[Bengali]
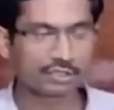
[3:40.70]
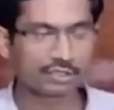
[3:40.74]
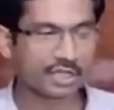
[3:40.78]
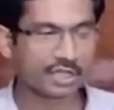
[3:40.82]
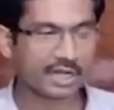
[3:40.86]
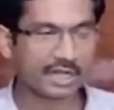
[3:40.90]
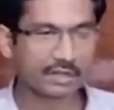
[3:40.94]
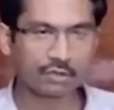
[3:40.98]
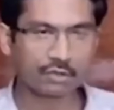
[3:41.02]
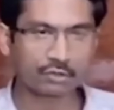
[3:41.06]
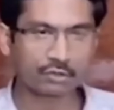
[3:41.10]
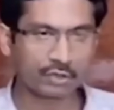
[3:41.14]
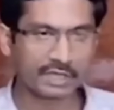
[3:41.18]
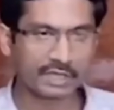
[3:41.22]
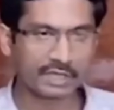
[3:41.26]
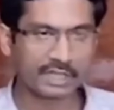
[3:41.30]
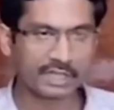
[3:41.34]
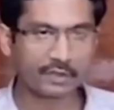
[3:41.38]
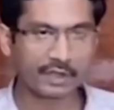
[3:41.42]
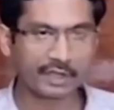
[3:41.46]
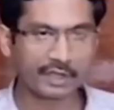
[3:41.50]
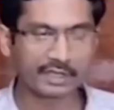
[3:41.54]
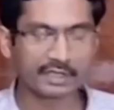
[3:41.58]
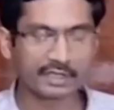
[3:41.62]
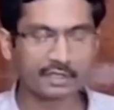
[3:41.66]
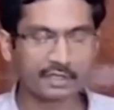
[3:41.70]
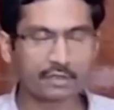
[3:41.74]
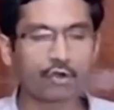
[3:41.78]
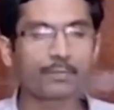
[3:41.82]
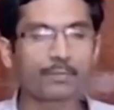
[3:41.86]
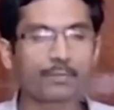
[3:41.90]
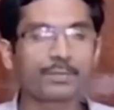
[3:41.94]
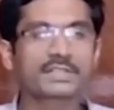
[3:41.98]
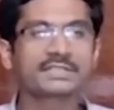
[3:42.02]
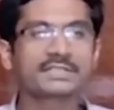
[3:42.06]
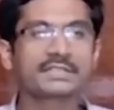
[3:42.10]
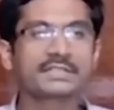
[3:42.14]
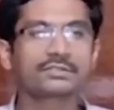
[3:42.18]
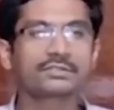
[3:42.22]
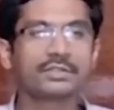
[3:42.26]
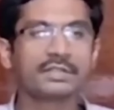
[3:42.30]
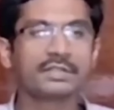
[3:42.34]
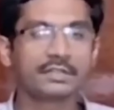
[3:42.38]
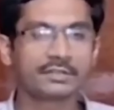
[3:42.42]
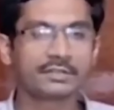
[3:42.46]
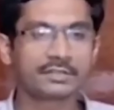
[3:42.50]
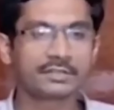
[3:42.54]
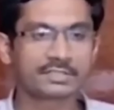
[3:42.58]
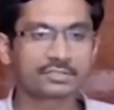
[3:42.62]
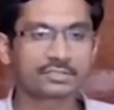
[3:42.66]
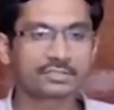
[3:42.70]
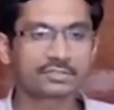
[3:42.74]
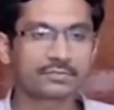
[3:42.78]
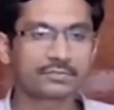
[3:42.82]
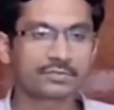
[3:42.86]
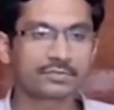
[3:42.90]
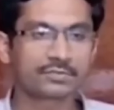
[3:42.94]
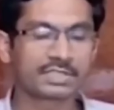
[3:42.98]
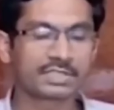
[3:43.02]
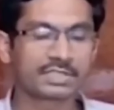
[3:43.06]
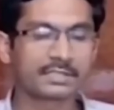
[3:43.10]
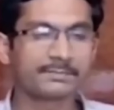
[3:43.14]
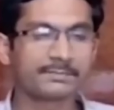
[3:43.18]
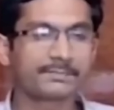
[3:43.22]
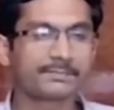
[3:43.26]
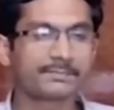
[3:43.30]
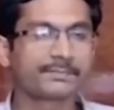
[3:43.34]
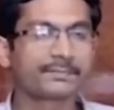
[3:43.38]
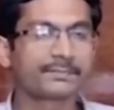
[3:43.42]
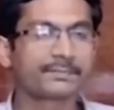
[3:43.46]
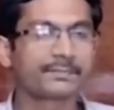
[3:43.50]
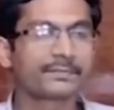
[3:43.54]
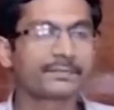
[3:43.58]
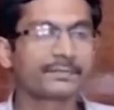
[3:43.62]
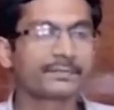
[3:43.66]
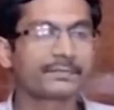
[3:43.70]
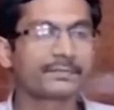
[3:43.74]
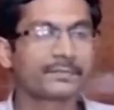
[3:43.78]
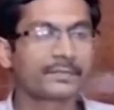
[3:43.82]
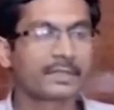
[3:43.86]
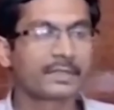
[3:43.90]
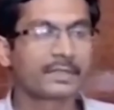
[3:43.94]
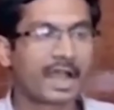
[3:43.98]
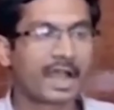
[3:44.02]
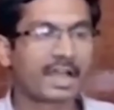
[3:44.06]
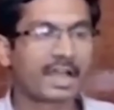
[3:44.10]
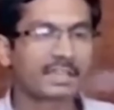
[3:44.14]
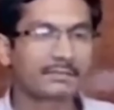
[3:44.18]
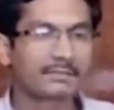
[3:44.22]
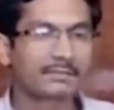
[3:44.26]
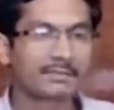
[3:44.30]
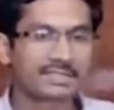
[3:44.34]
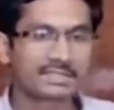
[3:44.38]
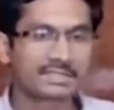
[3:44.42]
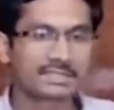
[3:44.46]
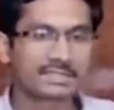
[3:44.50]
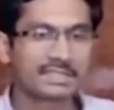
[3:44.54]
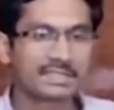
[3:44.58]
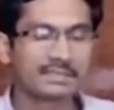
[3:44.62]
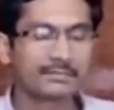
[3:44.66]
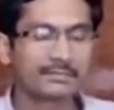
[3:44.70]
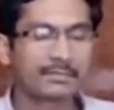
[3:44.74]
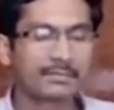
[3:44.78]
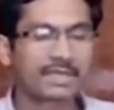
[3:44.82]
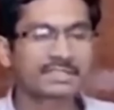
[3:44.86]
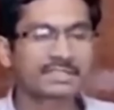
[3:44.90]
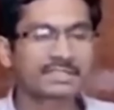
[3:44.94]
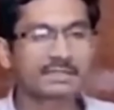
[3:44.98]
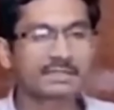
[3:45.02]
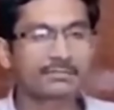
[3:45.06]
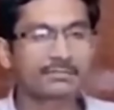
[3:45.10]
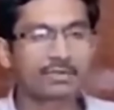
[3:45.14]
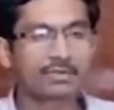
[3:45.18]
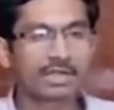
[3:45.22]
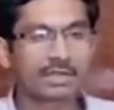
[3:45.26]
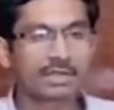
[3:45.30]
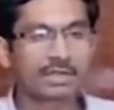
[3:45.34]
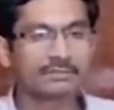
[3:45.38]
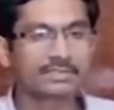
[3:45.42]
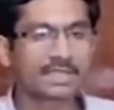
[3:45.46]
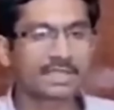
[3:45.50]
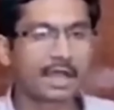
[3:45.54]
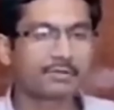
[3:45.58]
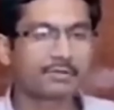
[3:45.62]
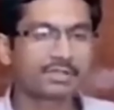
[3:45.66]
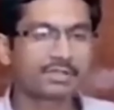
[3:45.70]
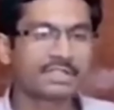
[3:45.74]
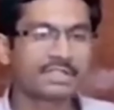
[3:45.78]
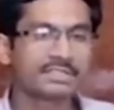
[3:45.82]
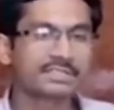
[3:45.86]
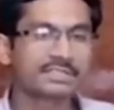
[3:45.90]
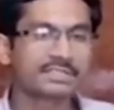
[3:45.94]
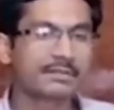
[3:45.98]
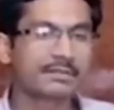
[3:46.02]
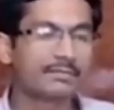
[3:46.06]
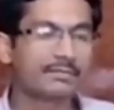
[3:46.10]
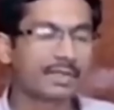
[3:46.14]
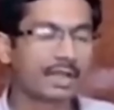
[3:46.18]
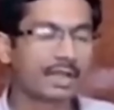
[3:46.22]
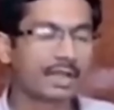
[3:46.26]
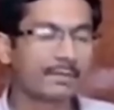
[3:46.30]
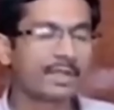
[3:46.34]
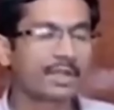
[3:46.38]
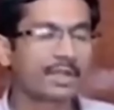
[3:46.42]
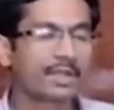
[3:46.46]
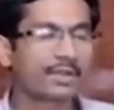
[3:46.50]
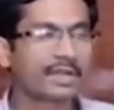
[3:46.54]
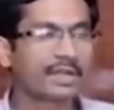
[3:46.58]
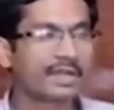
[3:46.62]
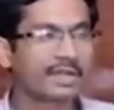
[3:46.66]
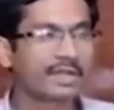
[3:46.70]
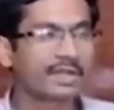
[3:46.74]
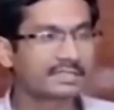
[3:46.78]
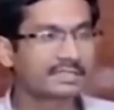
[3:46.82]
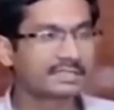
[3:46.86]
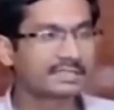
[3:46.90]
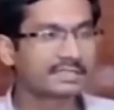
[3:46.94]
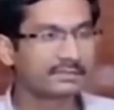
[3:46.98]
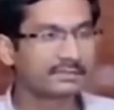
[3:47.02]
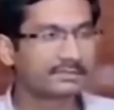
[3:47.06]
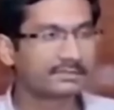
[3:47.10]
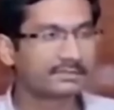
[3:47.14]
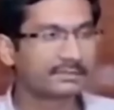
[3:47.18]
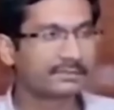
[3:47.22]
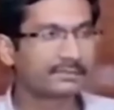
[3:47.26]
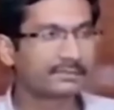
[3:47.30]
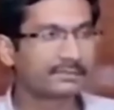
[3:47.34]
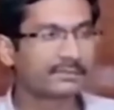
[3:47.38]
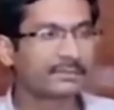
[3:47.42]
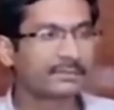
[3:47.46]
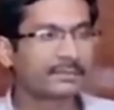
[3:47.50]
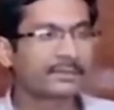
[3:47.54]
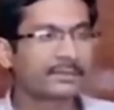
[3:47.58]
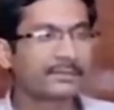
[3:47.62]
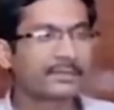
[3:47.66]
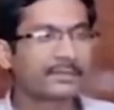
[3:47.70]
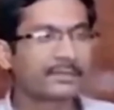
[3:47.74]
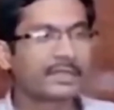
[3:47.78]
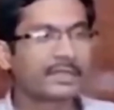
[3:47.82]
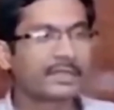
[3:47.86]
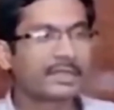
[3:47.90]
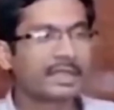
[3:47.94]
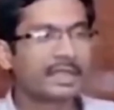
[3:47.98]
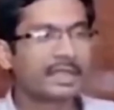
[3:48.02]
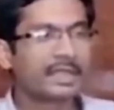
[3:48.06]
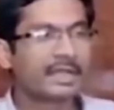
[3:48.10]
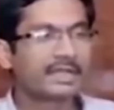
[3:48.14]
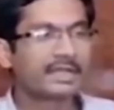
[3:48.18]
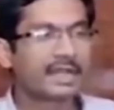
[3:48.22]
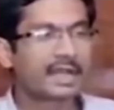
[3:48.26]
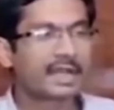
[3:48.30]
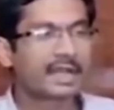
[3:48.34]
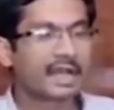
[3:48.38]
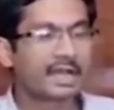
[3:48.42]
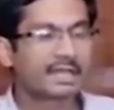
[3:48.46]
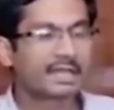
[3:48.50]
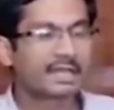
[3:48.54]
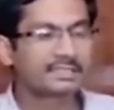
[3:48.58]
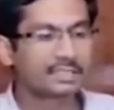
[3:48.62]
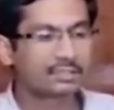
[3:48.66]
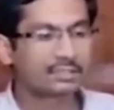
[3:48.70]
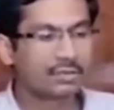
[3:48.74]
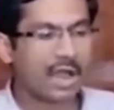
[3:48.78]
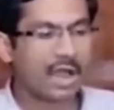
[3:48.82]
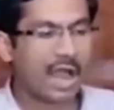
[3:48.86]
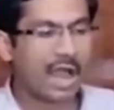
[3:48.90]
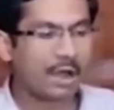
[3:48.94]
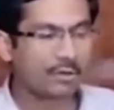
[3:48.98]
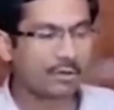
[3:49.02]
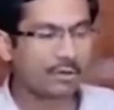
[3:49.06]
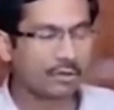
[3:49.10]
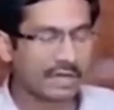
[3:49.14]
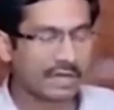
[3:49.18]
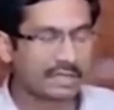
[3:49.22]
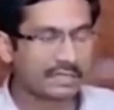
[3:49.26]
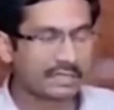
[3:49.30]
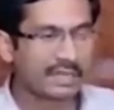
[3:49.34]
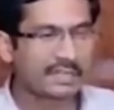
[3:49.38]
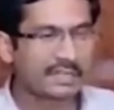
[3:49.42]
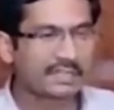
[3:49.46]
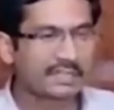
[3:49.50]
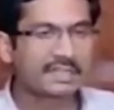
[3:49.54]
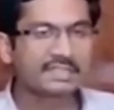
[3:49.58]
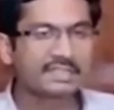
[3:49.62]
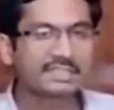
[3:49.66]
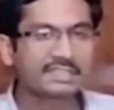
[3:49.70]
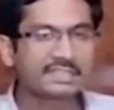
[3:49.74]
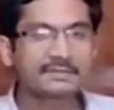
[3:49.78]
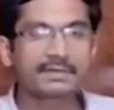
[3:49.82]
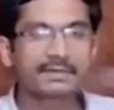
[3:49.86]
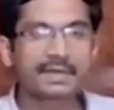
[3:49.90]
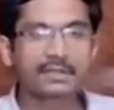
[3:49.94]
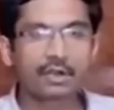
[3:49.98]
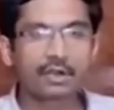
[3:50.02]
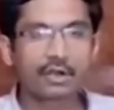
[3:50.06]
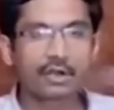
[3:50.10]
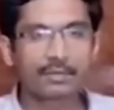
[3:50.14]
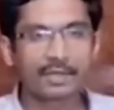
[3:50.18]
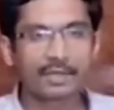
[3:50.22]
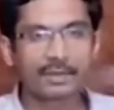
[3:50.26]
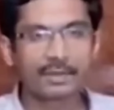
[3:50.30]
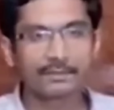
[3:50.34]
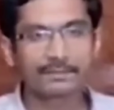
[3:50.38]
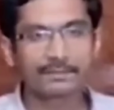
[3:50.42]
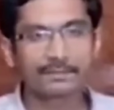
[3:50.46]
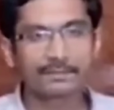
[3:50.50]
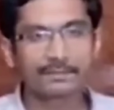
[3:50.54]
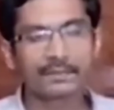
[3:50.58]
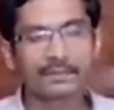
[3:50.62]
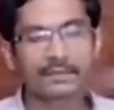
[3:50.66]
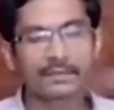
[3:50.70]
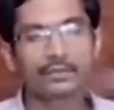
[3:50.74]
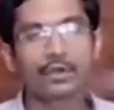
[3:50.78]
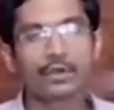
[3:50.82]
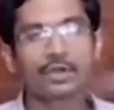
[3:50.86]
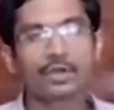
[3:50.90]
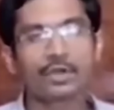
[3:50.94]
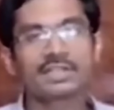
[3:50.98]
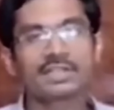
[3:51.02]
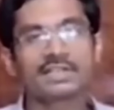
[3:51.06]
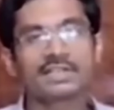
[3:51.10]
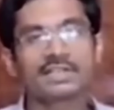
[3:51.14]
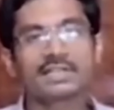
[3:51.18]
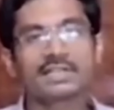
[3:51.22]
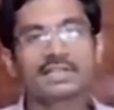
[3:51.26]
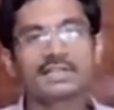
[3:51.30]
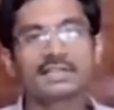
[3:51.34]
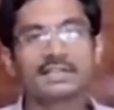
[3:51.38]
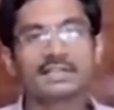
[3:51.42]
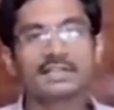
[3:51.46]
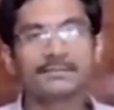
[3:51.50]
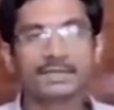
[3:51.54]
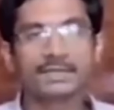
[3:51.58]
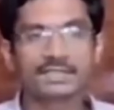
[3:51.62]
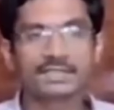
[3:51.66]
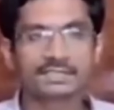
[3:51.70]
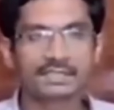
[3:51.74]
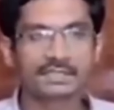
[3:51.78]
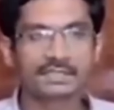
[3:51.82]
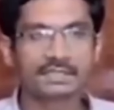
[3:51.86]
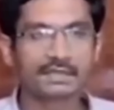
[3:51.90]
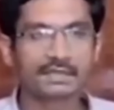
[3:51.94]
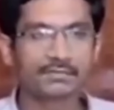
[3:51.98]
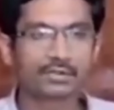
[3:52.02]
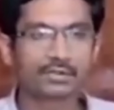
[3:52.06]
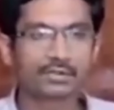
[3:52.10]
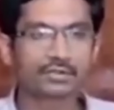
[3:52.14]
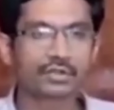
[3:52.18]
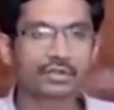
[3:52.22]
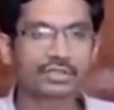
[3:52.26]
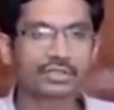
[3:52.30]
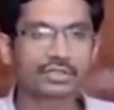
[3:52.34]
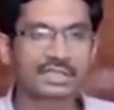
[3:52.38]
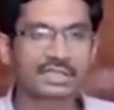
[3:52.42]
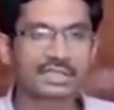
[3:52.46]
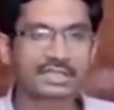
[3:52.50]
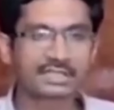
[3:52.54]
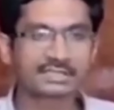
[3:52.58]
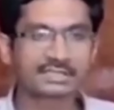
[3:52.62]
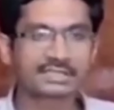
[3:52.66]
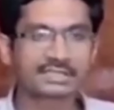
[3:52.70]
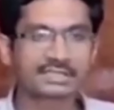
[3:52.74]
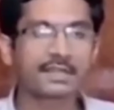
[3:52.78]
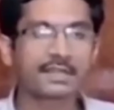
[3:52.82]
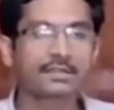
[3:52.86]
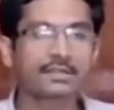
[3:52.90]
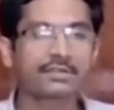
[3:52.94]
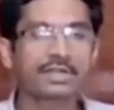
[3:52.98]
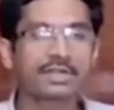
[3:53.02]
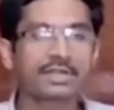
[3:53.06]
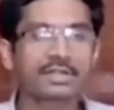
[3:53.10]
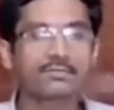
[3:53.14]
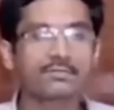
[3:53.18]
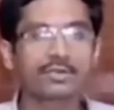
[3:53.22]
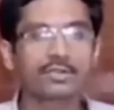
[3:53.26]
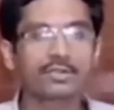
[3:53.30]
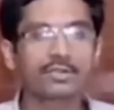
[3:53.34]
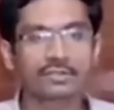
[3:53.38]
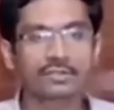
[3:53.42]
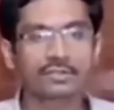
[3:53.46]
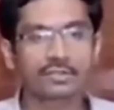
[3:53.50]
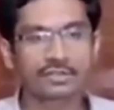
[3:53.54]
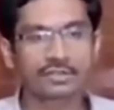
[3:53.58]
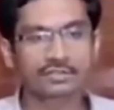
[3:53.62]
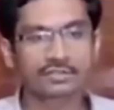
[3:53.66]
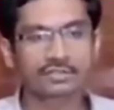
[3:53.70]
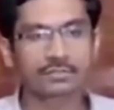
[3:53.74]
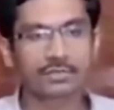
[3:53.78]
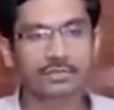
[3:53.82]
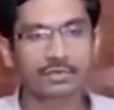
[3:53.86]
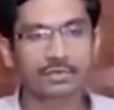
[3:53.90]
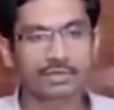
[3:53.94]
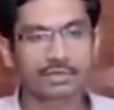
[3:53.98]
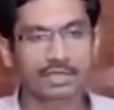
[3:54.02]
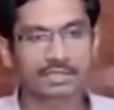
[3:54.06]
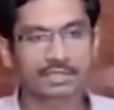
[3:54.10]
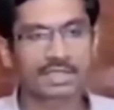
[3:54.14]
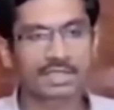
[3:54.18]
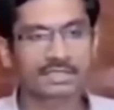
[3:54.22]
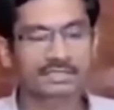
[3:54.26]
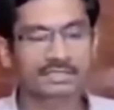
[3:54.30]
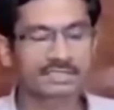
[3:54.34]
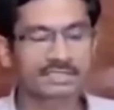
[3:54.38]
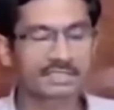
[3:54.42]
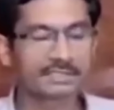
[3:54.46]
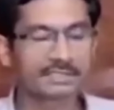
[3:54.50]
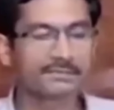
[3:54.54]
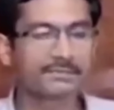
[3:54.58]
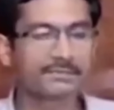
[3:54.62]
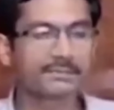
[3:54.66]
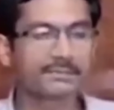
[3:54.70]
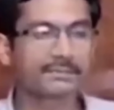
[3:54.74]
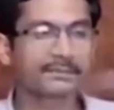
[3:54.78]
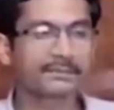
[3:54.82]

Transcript: ঘূর্ণিঝড় এখনও তৈরি হয়নি লো প্রেশার তৈরি হয়েছে সমুদ্রে আন্দামান সি বা যেটা বললাম সাউথ ইস্ট বিয়া বেঙ্গলের কাছে এটা যেহেতু আরও খানিকটা ইন্টেন্সিফাই হবে ন তারিখে এটা ডিপ্রেশন এবং দশ তারিখে সাইক্লোনে পরিণত হওয়ার সম্ভাবনা থাকছে